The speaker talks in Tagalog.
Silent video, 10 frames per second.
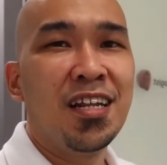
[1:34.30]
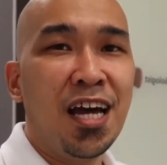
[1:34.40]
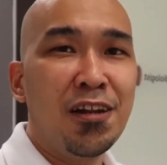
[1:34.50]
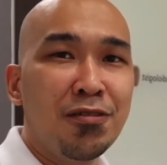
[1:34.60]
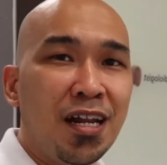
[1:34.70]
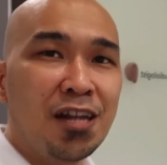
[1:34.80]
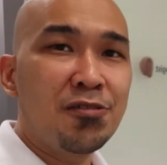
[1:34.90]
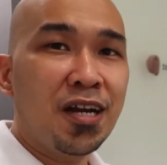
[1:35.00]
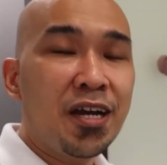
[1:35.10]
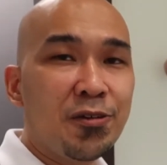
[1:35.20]
Lalong-lalo
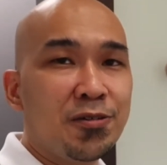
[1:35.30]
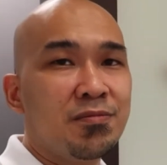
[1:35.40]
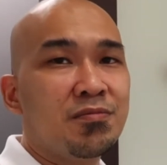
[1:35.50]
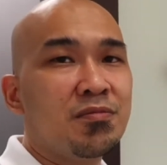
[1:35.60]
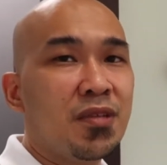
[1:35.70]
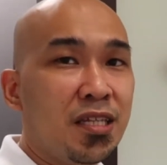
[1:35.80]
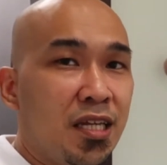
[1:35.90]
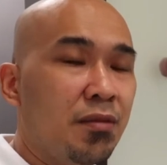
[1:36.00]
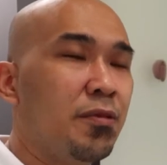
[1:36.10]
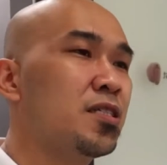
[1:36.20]
na ngayon,
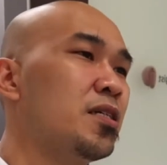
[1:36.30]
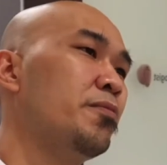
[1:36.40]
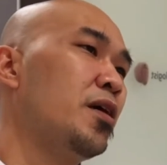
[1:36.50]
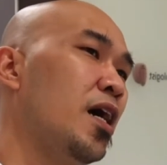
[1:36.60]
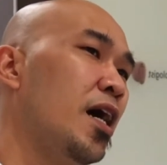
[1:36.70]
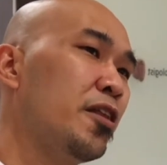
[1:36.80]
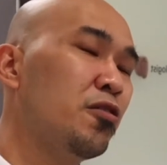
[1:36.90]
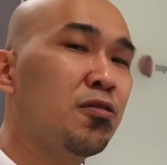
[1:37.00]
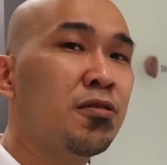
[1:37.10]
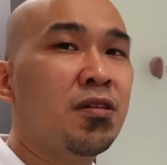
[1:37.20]
hindi naman sa
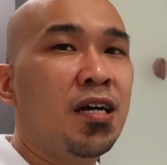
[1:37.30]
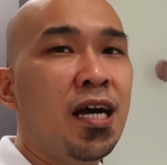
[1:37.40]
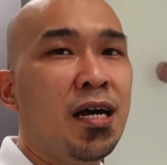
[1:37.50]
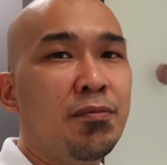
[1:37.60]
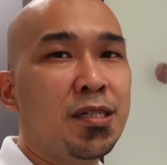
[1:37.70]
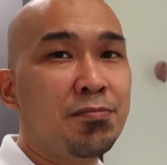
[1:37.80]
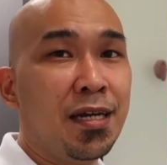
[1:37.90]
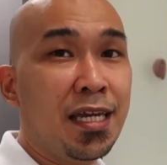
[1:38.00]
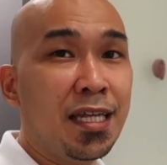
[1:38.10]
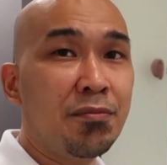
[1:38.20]
pag-ano, uh, mas
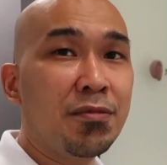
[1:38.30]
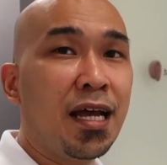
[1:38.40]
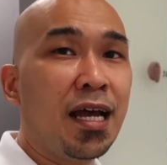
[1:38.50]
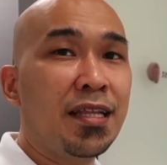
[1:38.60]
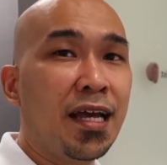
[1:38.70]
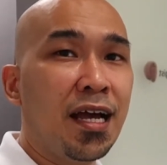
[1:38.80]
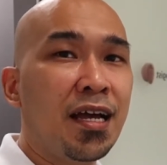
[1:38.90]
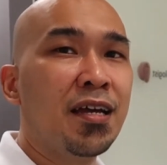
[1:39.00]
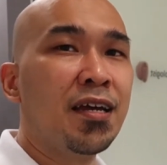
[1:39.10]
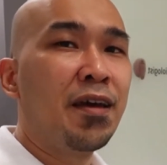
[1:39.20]
mainam na na
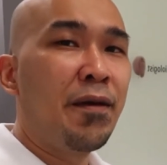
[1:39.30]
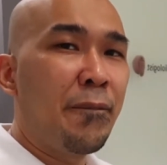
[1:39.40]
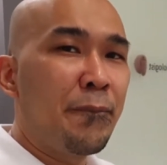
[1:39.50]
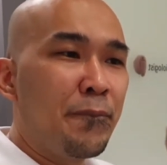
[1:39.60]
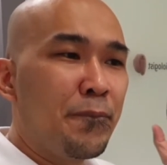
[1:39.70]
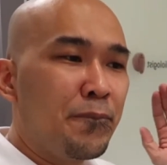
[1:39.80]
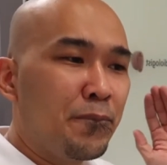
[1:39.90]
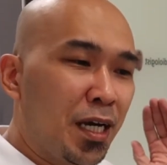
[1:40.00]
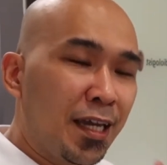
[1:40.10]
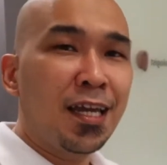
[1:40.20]

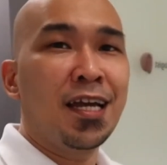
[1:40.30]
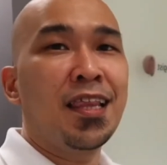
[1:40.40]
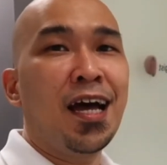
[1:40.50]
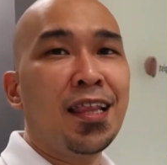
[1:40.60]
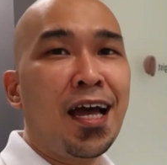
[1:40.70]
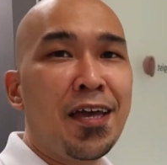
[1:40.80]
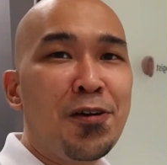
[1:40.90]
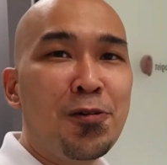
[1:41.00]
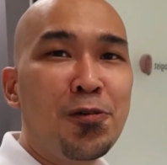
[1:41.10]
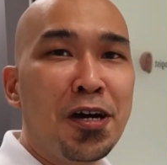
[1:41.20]
maging handa
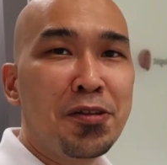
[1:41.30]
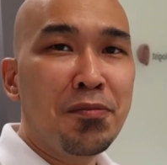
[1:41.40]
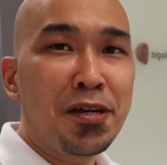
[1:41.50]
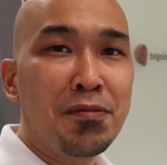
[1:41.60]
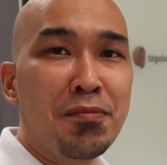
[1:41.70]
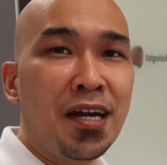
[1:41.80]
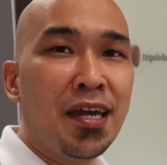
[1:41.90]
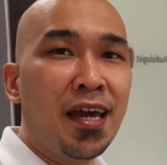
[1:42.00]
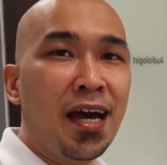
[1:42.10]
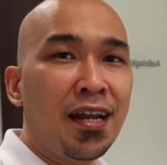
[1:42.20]
tayo kung ano man yung
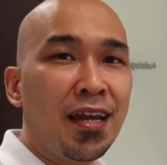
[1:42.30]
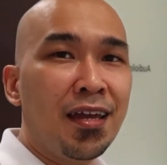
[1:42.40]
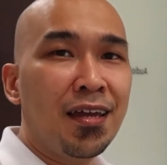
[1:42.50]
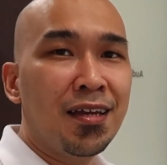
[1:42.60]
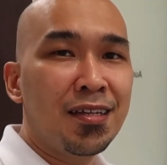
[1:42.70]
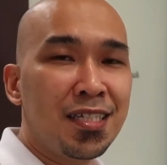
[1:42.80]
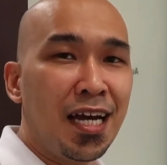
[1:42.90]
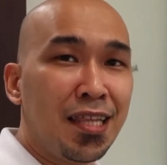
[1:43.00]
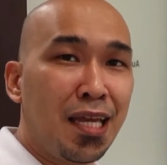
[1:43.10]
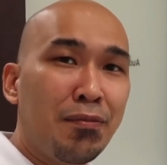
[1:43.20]
mangyayari
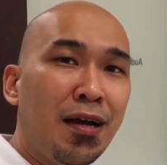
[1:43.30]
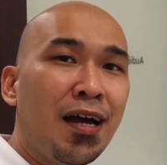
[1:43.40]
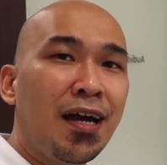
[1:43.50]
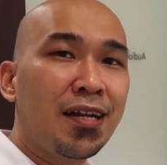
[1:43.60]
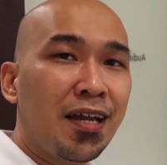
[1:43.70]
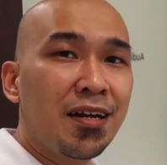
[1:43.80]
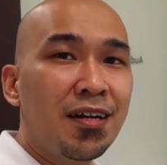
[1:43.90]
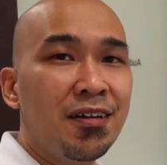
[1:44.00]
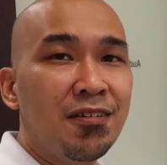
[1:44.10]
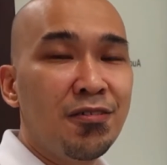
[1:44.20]
sa ating mga
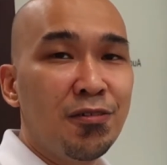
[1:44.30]
career.